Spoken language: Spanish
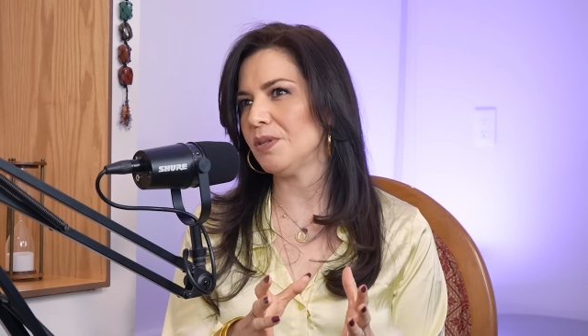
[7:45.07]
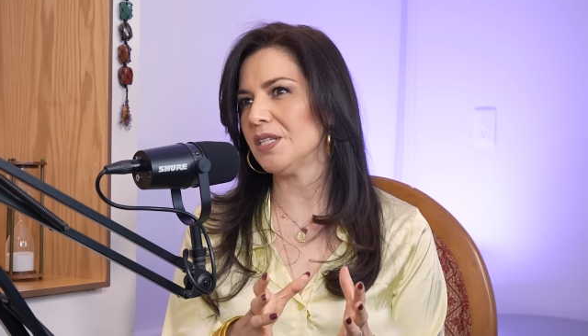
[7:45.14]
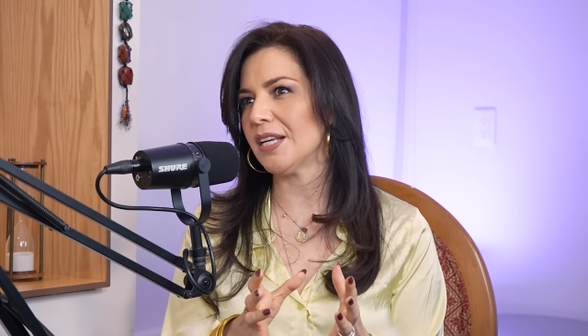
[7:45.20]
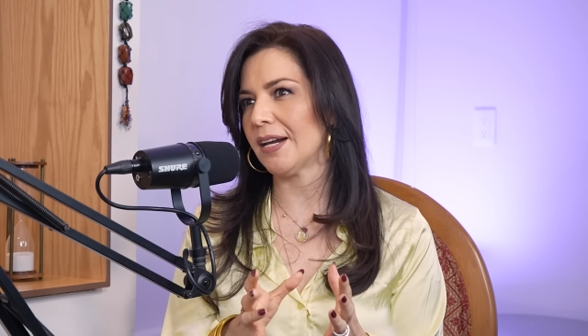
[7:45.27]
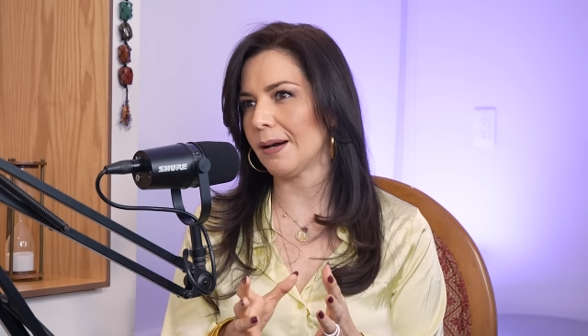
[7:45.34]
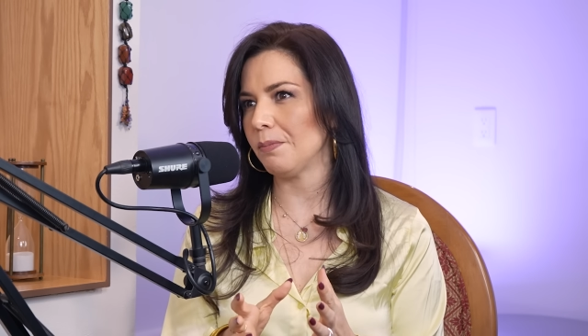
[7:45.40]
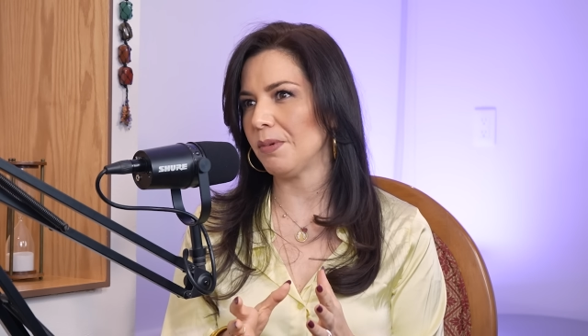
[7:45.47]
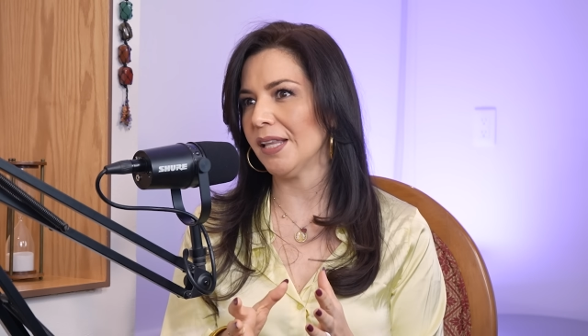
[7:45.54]
mis
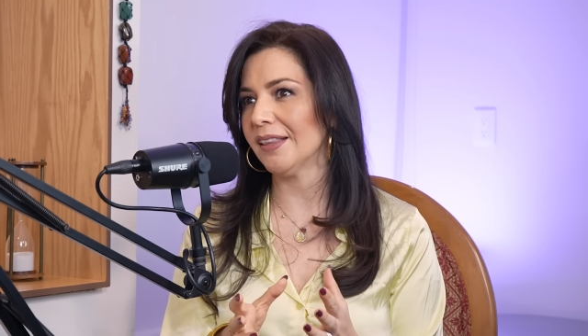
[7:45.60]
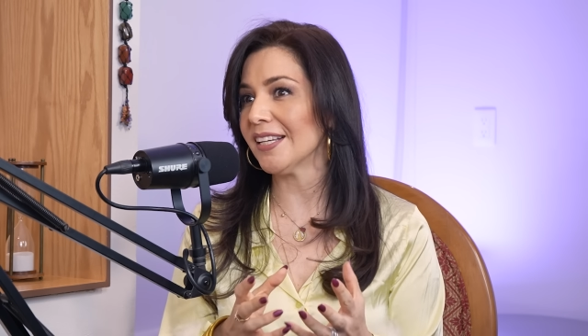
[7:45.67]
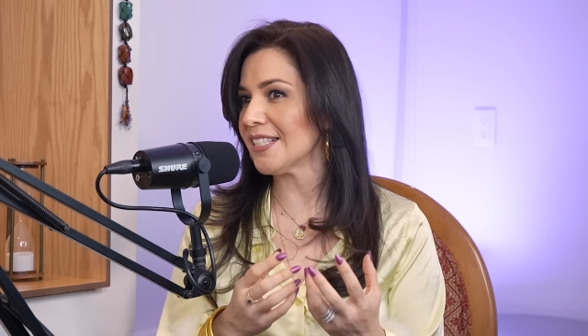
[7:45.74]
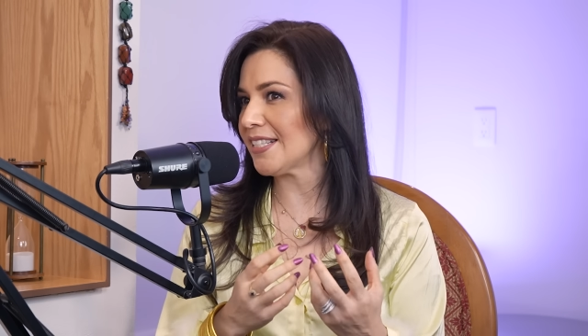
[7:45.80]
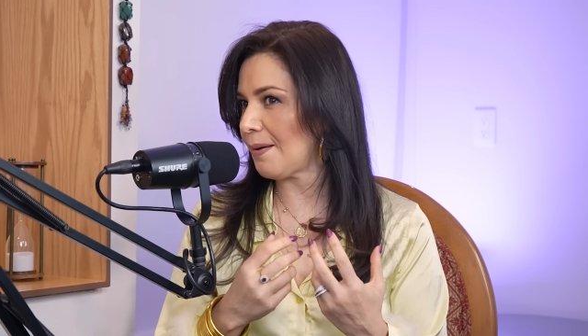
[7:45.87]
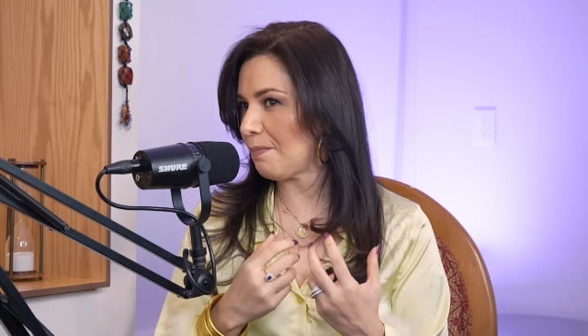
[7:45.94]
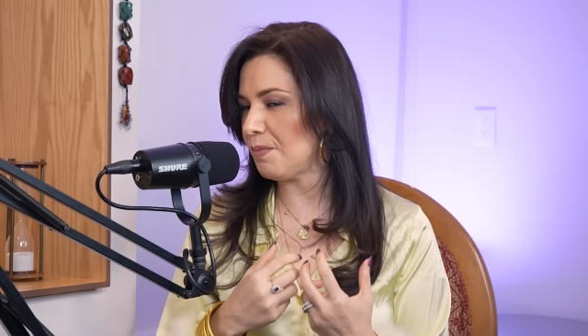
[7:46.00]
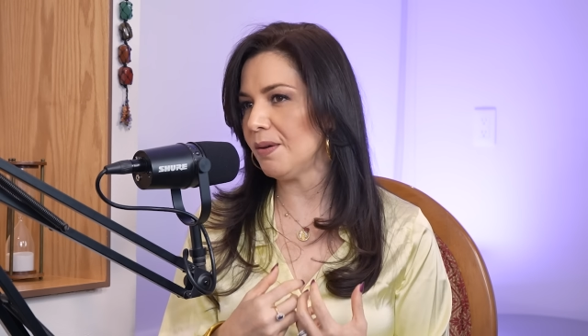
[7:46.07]

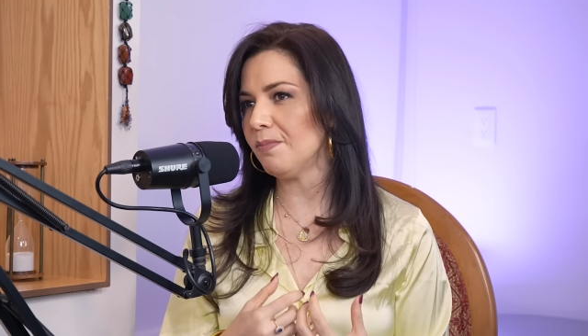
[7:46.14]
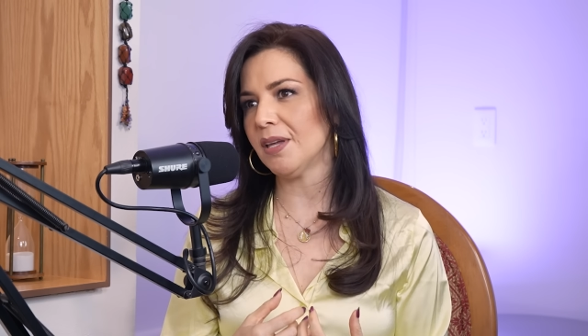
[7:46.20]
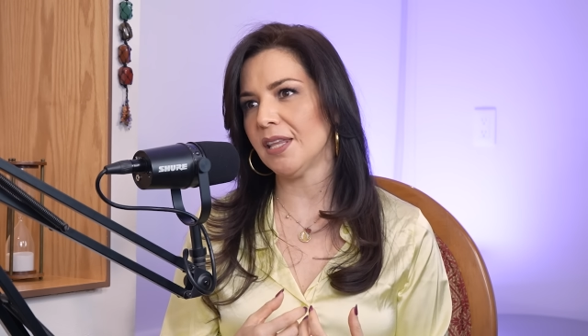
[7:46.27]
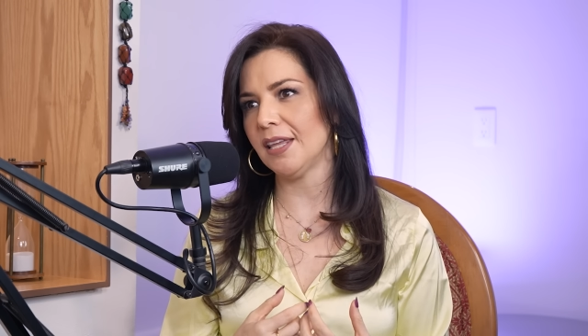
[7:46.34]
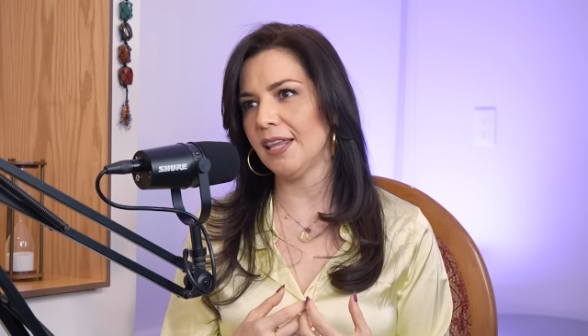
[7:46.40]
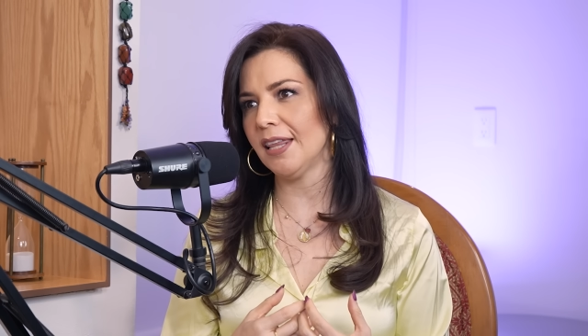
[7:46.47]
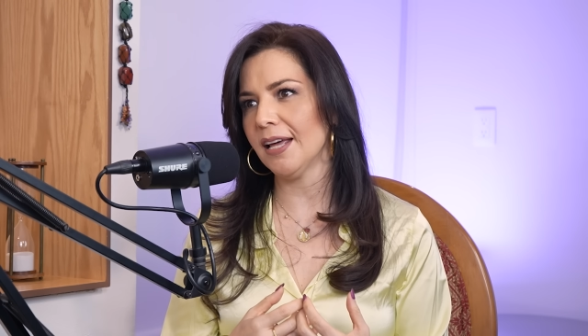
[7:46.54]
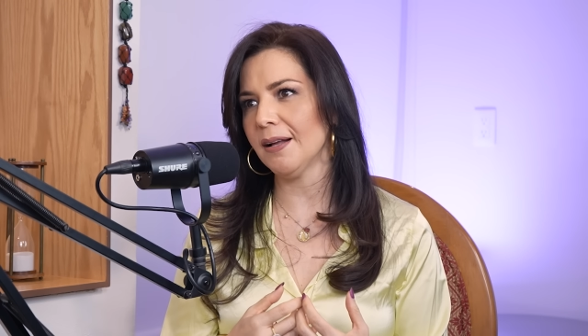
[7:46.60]
herramientas a mi
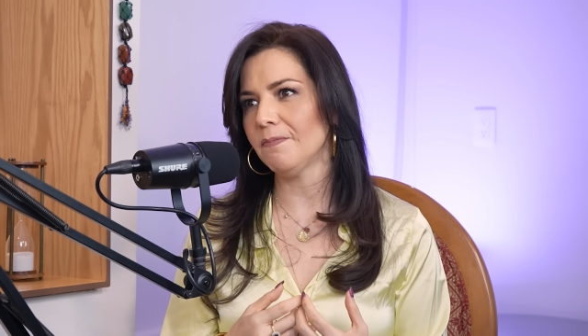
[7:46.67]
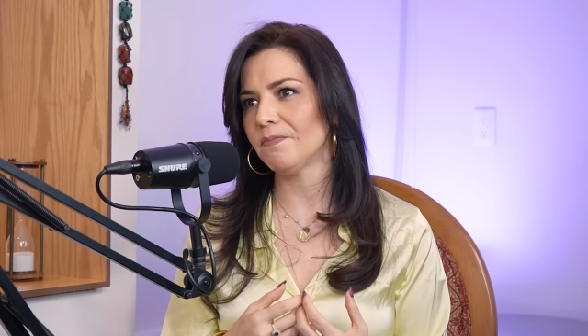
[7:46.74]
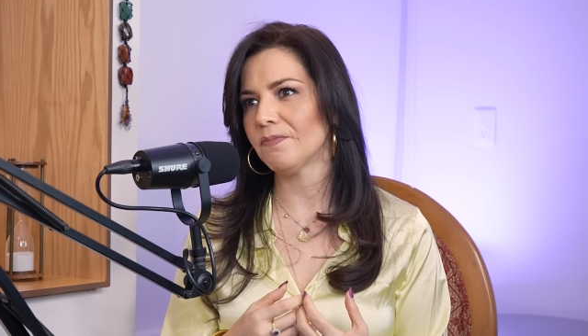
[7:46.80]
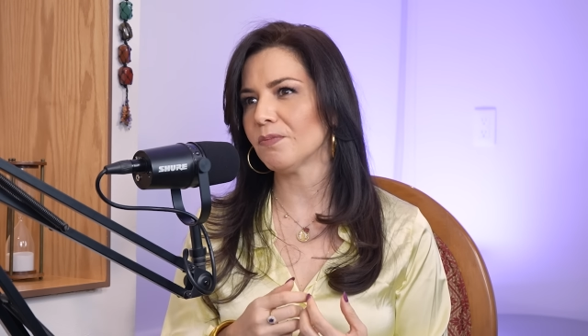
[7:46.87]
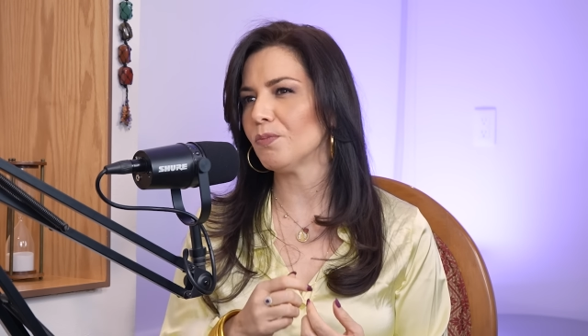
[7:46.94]
medida.